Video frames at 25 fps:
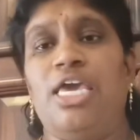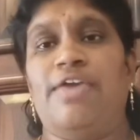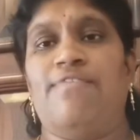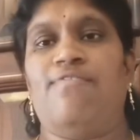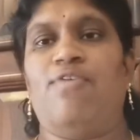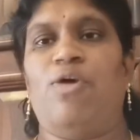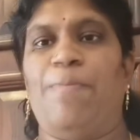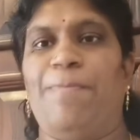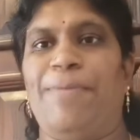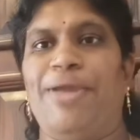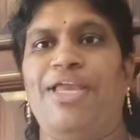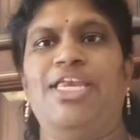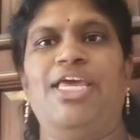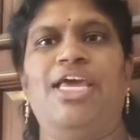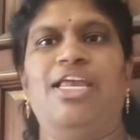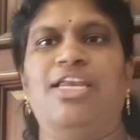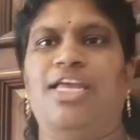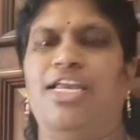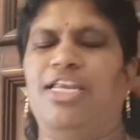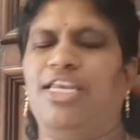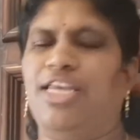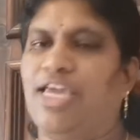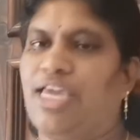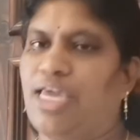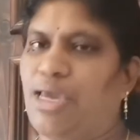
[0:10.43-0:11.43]
ఈ
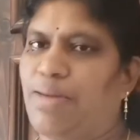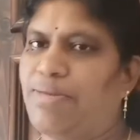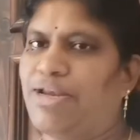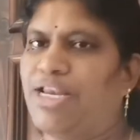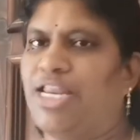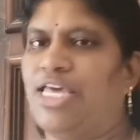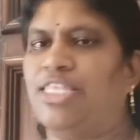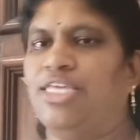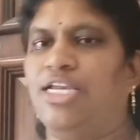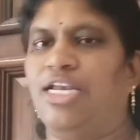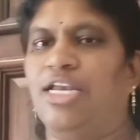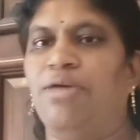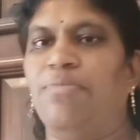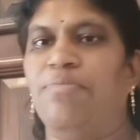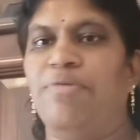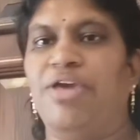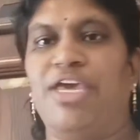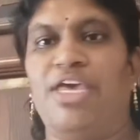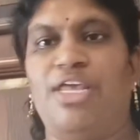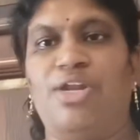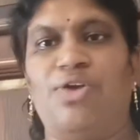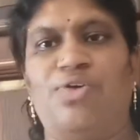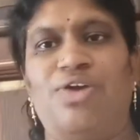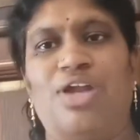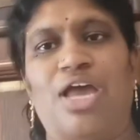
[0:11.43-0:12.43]
ఒపీనియన్ అంటే ఏమీ లేదండి
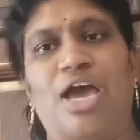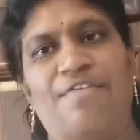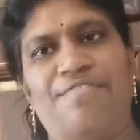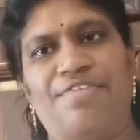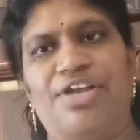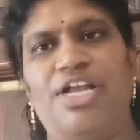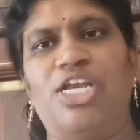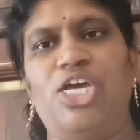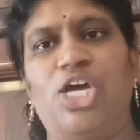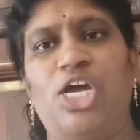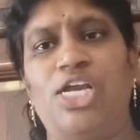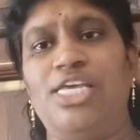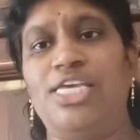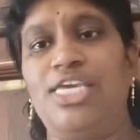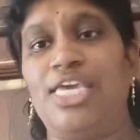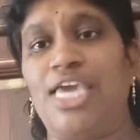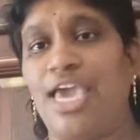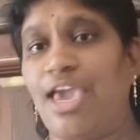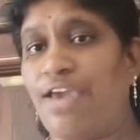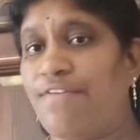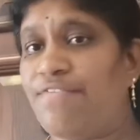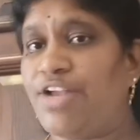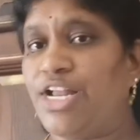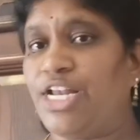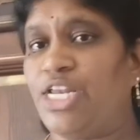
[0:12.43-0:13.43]
మీరు నా వీడియోలు
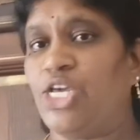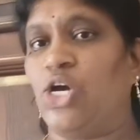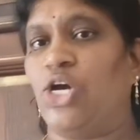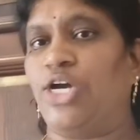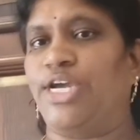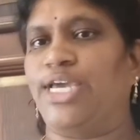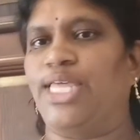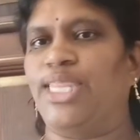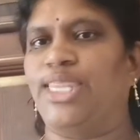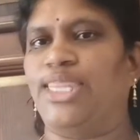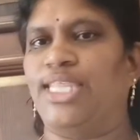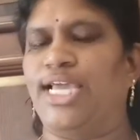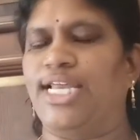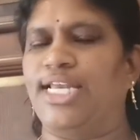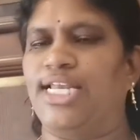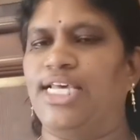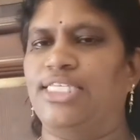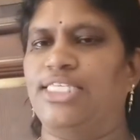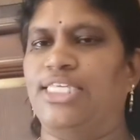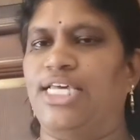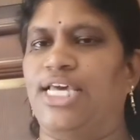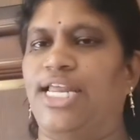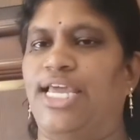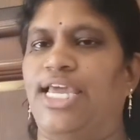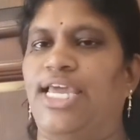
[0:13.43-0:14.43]
ఏ వీడియో కిందైనా
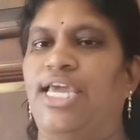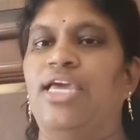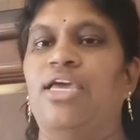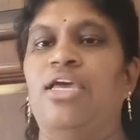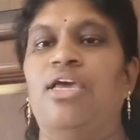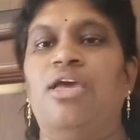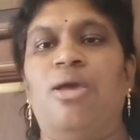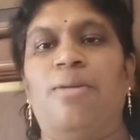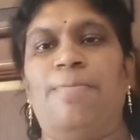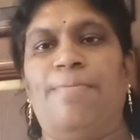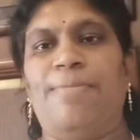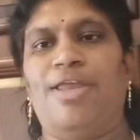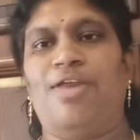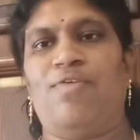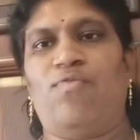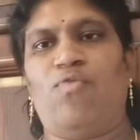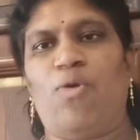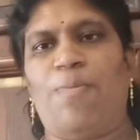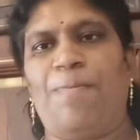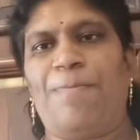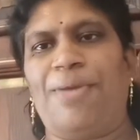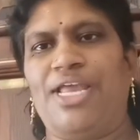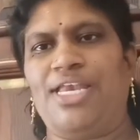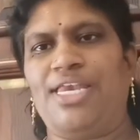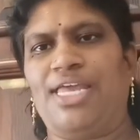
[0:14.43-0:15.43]
సరే మీరు
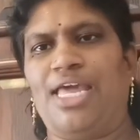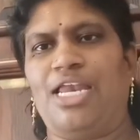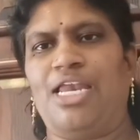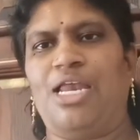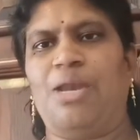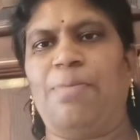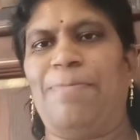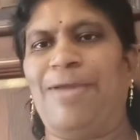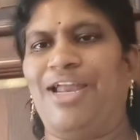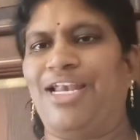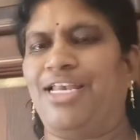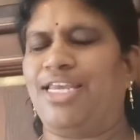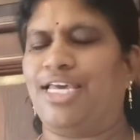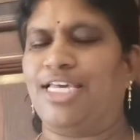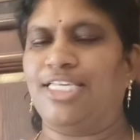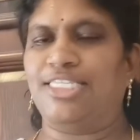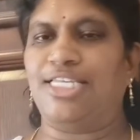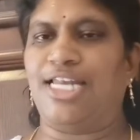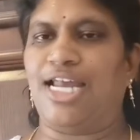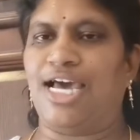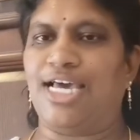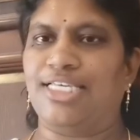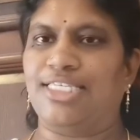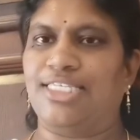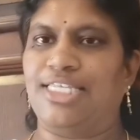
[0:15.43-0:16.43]
ఒపీనియన్ అని
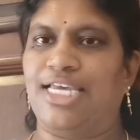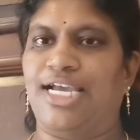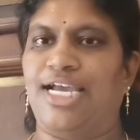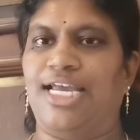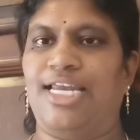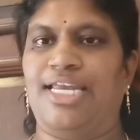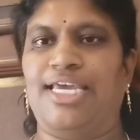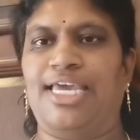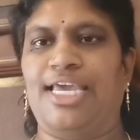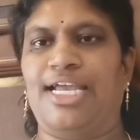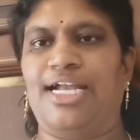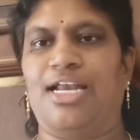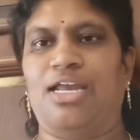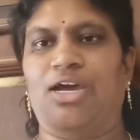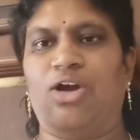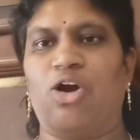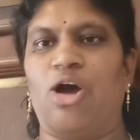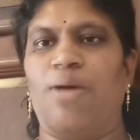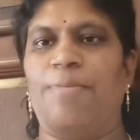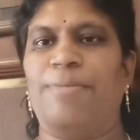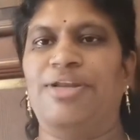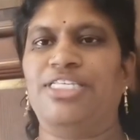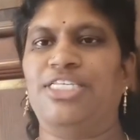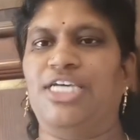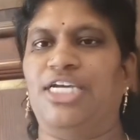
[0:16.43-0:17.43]
పెట్టేసి రాస్తే కనుక ఇక్కడ
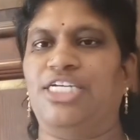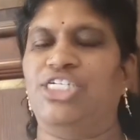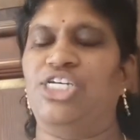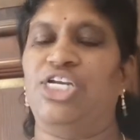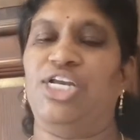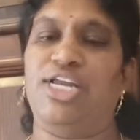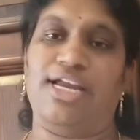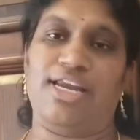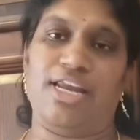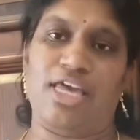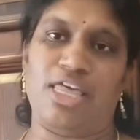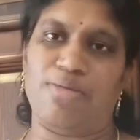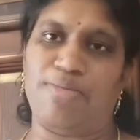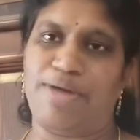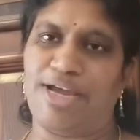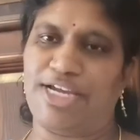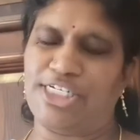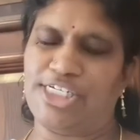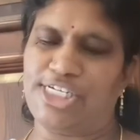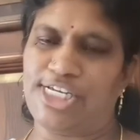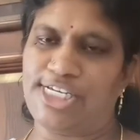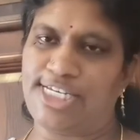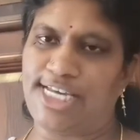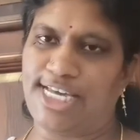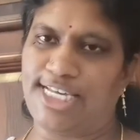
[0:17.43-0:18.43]
కామెంట్ సెక్షన్లో అనేది
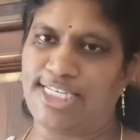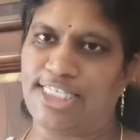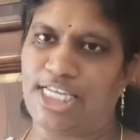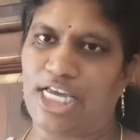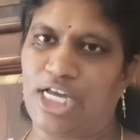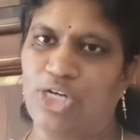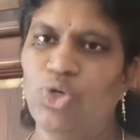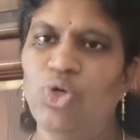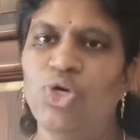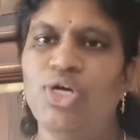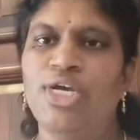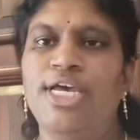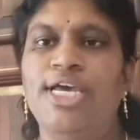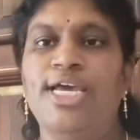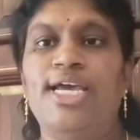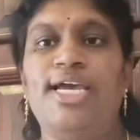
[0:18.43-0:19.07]
మెన్షన్ చేస్తాను